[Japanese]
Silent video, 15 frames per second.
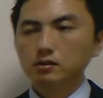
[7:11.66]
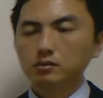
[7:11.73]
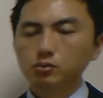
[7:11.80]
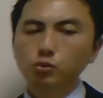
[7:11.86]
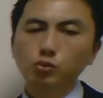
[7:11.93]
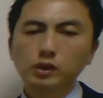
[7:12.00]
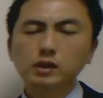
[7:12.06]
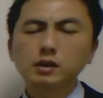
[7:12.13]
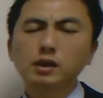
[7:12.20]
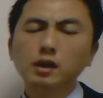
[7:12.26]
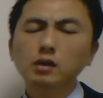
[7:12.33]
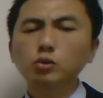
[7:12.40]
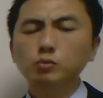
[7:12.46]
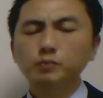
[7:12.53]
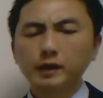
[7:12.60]
そう、だって
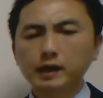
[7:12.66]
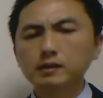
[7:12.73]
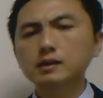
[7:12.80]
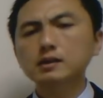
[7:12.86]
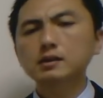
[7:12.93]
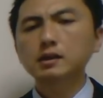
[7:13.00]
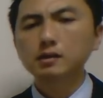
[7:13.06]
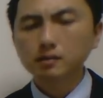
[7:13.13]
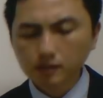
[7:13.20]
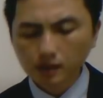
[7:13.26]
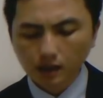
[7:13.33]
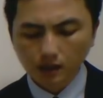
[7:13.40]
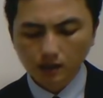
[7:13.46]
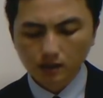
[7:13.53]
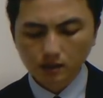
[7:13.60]
結構いっぱいあったじゃないです
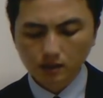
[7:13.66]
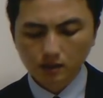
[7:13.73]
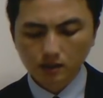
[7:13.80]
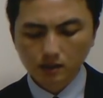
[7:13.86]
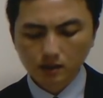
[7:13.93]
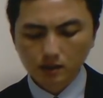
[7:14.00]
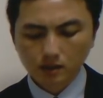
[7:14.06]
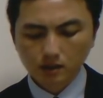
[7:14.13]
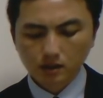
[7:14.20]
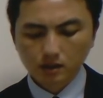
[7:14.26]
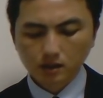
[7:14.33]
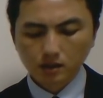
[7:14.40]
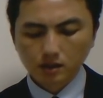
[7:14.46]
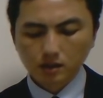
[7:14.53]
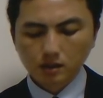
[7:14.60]
か。
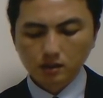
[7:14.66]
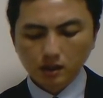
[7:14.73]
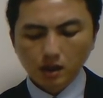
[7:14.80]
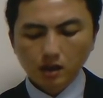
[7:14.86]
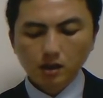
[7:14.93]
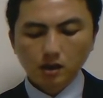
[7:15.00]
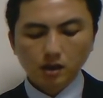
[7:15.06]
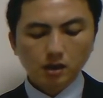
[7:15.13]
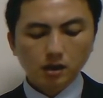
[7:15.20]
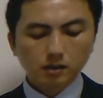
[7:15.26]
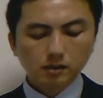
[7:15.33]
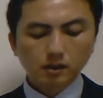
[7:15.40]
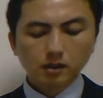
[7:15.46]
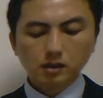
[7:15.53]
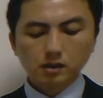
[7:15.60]
で、えー、
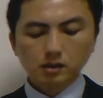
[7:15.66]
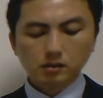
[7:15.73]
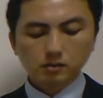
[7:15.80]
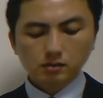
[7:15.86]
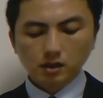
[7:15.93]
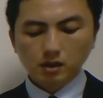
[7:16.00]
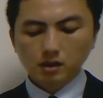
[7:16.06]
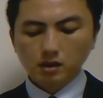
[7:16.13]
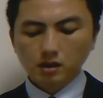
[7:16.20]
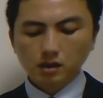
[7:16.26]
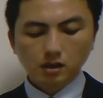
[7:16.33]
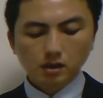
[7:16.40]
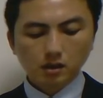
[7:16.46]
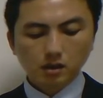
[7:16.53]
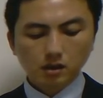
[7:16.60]
さらにですね、
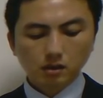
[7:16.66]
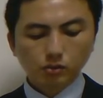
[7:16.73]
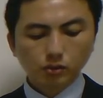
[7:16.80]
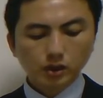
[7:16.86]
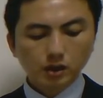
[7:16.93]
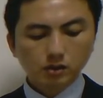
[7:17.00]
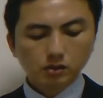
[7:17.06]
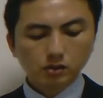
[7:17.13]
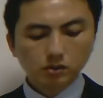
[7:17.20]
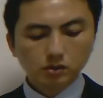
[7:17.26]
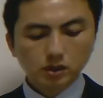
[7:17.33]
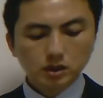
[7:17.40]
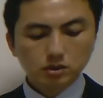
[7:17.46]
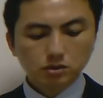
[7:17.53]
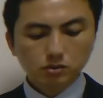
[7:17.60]
えー、
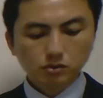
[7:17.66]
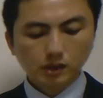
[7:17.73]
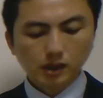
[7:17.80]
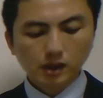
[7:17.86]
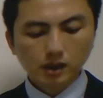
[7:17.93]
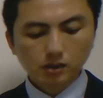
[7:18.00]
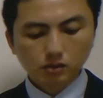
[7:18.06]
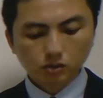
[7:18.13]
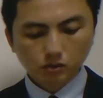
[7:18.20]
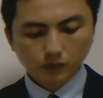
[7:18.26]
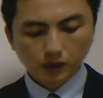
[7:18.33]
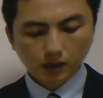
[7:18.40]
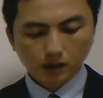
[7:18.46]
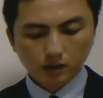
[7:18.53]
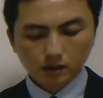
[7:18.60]
527行
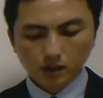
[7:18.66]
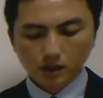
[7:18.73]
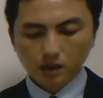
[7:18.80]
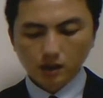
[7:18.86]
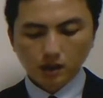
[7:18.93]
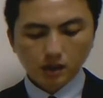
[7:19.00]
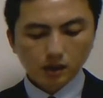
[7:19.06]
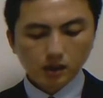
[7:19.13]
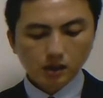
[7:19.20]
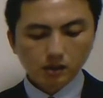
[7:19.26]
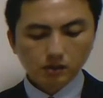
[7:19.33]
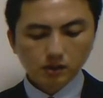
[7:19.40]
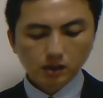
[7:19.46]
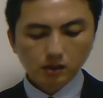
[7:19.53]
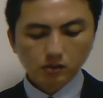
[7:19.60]
目、ね、医
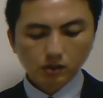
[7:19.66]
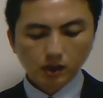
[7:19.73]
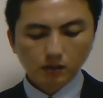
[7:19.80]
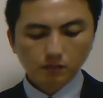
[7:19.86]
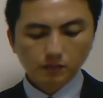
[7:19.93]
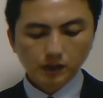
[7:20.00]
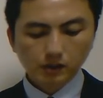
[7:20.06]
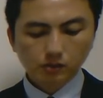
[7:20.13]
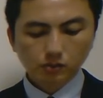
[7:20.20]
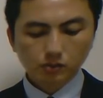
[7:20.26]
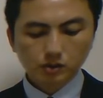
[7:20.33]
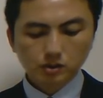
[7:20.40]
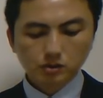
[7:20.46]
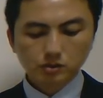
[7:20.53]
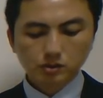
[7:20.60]
薬品の販売等
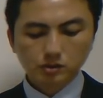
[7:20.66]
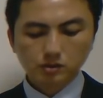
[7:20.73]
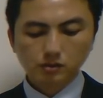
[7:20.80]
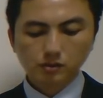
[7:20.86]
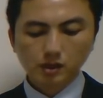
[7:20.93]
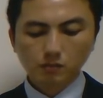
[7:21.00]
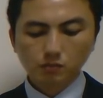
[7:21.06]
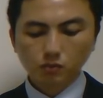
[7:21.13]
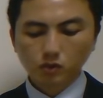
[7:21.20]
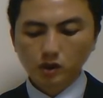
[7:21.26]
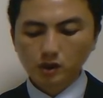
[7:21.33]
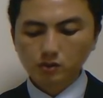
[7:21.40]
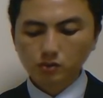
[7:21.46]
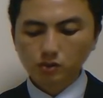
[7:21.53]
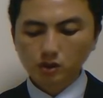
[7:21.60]
に従事する専門
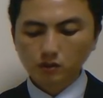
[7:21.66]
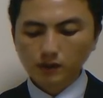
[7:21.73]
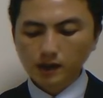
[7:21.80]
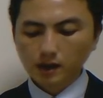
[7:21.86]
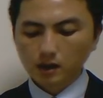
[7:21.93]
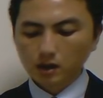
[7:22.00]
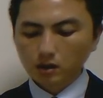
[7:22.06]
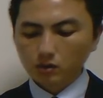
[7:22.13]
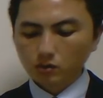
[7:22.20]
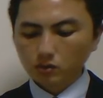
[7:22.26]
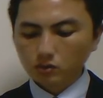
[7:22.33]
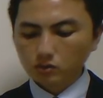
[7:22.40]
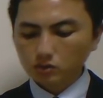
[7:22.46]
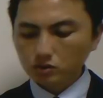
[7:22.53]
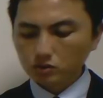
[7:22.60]
家においては、
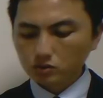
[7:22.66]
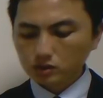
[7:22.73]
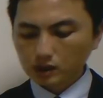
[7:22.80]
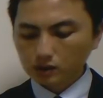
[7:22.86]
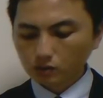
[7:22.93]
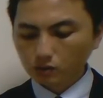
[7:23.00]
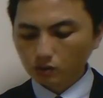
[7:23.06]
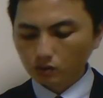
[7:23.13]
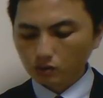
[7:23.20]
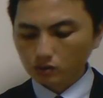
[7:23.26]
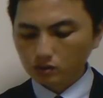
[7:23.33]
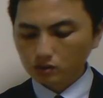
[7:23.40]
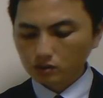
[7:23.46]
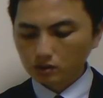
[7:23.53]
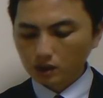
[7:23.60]
購入者と、
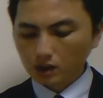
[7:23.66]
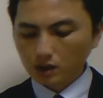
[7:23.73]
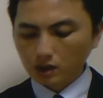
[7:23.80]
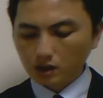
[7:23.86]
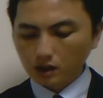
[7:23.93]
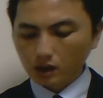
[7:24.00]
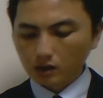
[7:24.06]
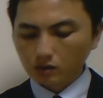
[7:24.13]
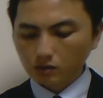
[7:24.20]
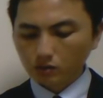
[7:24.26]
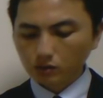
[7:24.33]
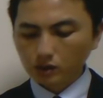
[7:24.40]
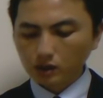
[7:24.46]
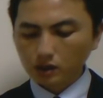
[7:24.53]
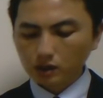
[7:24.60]
ね、健
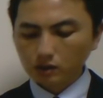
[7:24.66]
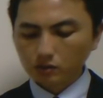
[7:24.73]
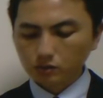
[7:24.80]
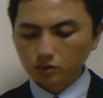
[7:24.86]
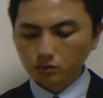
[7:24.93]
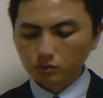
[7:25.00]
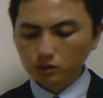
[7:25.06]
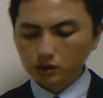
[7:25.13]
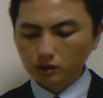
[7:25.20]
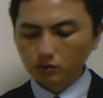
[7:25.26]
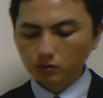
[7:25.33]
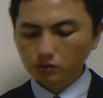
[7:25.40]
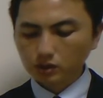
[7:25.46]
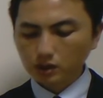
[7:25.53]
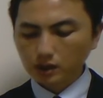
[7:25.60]
康被害を生じた
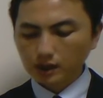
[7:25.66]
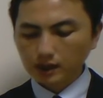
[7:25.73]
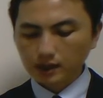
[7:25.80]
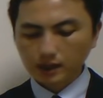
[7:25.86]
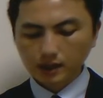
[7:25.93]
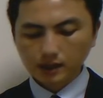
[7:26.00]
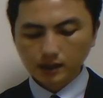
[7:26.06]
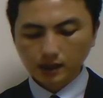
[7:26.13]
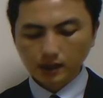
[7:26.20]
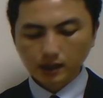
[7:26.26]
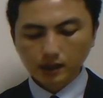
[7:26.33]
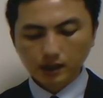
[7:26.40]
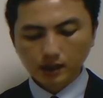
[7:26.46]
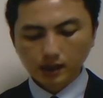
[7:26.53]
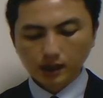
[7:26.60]
本人に限らない
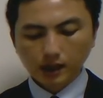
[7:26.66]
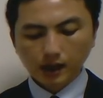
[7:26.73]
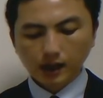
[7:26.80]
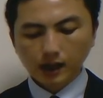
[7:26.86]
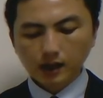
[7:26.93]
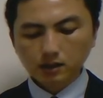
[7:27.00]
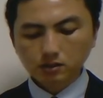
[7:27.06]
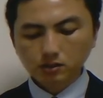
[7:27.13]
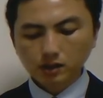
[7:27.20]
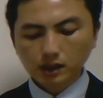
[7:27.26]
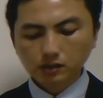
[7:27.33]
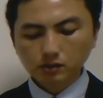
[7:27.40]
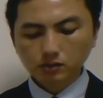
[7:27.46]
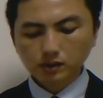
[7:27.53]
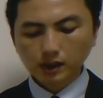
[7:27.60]
から、把握
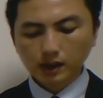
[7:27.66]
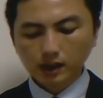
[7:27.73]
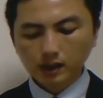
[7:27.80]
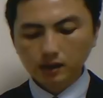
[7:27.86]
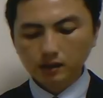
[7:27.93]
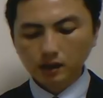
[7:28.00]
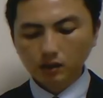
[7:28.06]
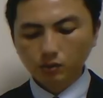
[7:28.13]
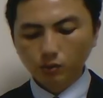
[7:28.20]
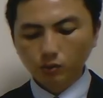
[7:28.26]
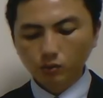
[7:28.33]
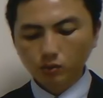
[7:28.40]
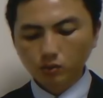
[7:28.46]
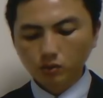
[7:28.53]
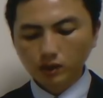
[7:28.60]
可能な範囲で
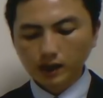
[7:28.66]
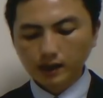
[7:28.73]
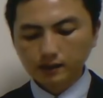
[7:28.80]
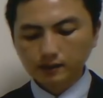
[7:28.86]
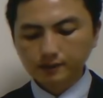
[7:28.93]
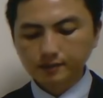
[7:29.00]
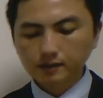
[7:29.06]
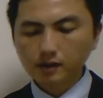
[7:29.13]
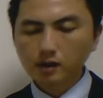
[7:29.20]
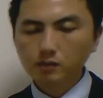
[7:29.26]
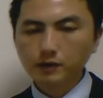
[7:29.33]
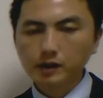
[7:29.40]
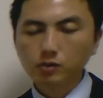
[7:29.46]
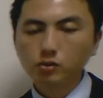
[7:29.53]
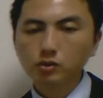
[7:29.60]
報告がなされれ
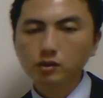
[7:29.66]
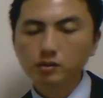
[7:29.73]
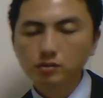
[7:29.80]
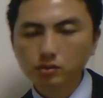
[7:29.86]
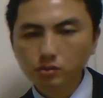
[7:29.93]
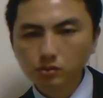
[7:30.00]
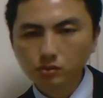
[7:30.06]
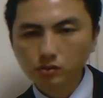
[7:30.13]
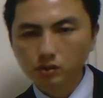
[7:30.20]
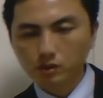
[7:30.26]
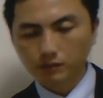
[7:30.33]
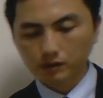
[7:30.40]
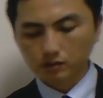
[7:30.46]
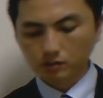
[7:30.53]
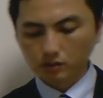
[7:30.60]
ば良いですよって言って
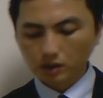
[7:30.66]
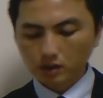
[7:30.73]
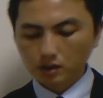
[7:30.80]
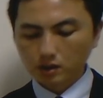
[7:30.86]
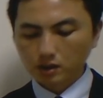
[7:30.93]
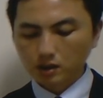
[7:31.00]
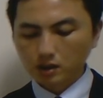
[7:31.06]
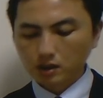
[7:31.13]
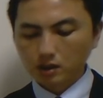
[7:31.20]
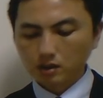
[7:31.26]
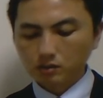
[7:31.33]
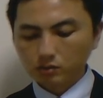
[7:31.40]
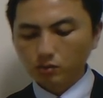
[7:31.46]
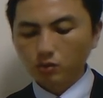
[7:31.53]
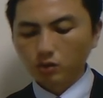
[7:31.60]
ますよね。
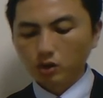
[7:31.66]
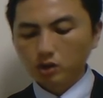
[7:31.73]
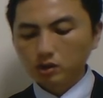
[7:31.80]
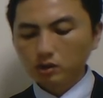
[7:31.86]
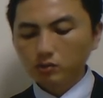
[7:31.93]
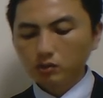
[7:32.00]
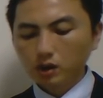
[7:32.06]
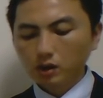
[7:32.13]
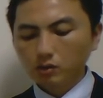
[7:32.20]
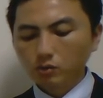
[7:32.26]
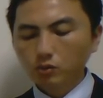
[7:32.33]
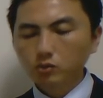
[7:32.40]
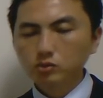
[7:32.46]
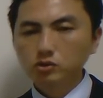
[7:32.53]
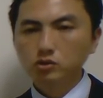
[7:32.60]
そう。なので、
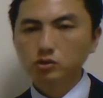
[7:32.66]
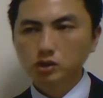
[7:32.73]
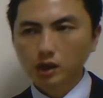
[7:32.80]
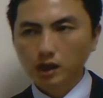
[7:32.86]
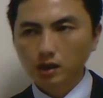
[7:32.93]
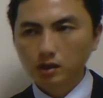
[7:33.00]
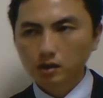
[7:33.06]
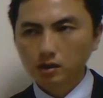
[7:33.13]
購入者、